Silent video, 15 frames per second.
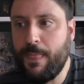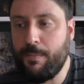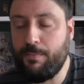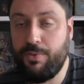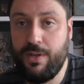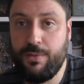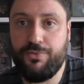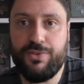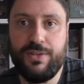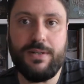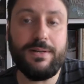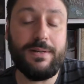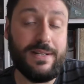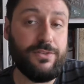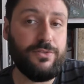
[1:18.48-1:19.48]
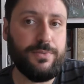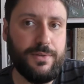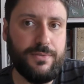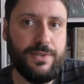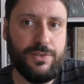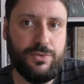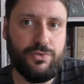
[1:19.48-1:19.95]
podemos ter grandes
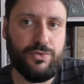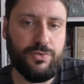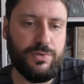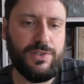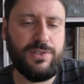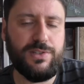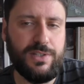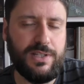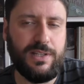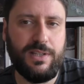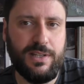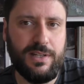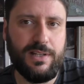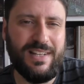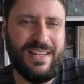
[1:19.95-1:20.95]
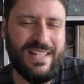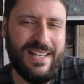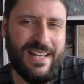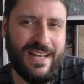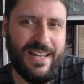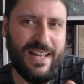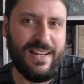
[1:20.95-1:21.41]
benefícios com isso e ter
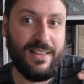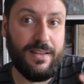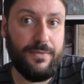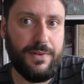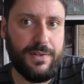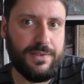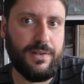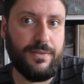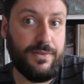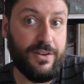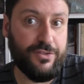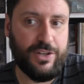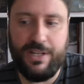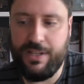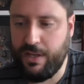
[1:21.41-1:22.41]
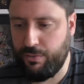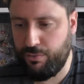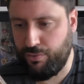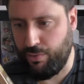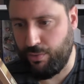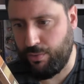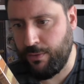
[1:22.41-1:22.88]
aquela diferença que faz ganhar o
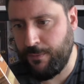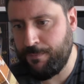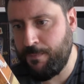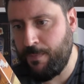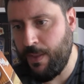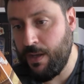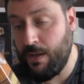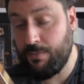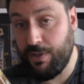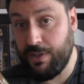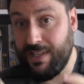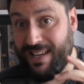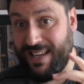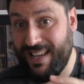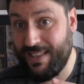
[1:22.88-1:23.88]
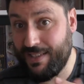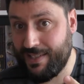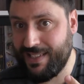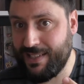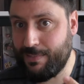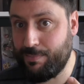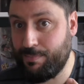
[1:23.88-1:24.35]
jogo. Portanto, é, é,
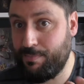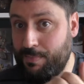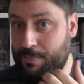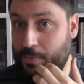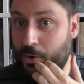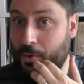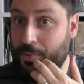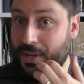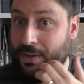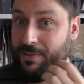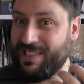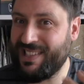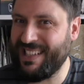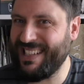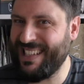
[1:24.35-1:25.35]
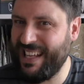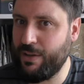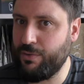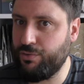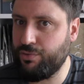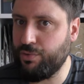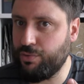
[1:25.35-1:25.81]
interessante, obriga-nos a ler
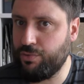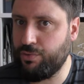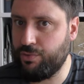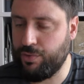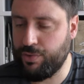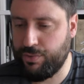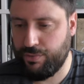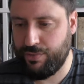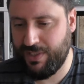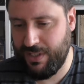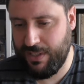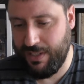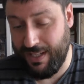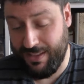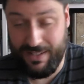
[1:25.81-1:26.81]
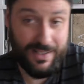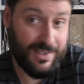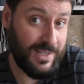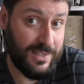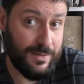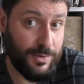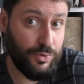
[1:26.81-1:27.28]
o jogo dos outros e a
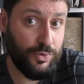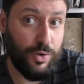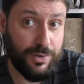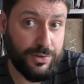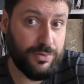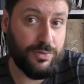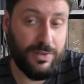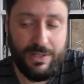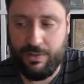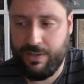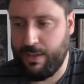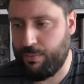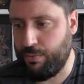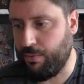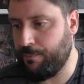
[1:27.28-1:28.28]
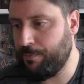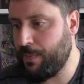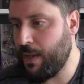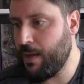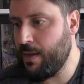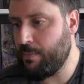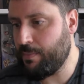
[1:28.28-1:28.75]
analisar também o nosso, aquilo que é bom
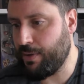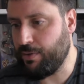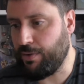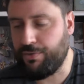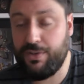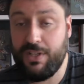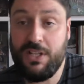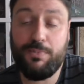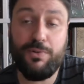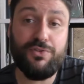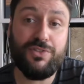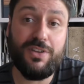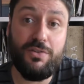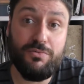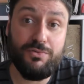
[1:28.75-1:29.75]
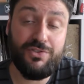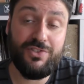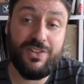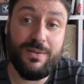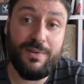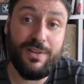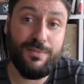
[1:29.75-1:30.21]
para nós. E depois tem um
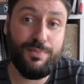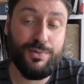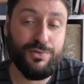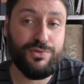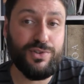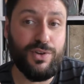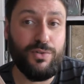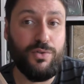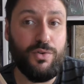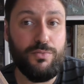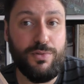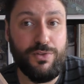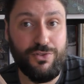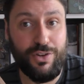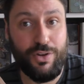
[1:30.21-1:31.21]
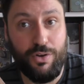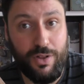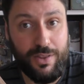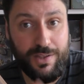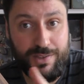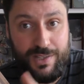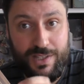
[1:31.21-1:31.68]
sistema de produção com umas
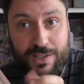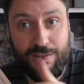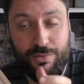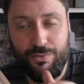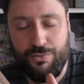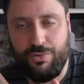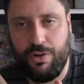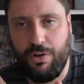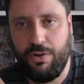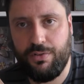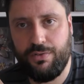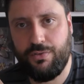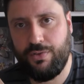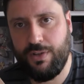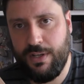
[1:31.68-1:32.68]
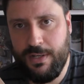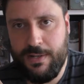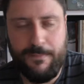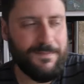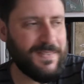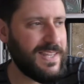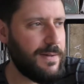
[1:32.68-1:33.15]
rodas, aqui que são os relógios,
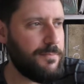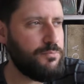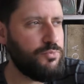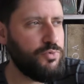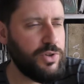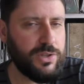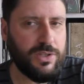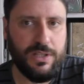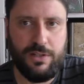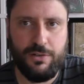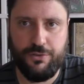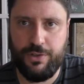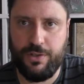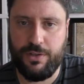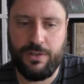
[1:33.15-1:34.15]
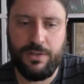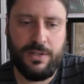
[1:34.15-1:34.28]
que é muito inteligente,